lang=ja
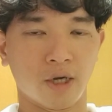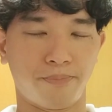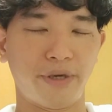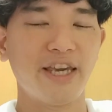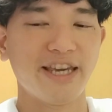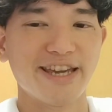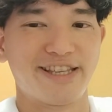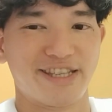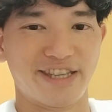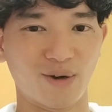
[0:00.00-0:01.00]

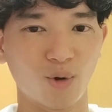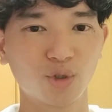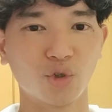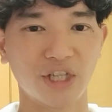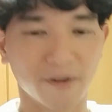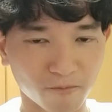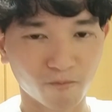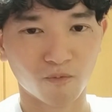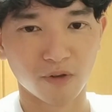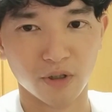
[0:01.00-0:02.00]
BH って本当に
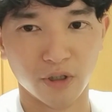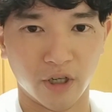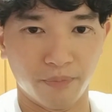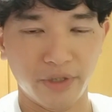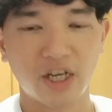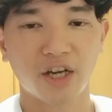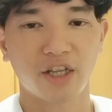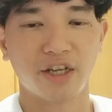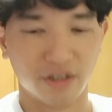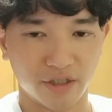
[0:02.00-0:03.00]
見かけ
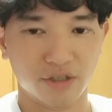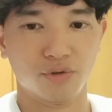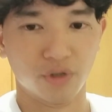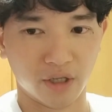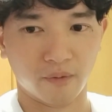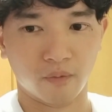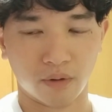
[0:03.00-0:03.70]
ないんですよね。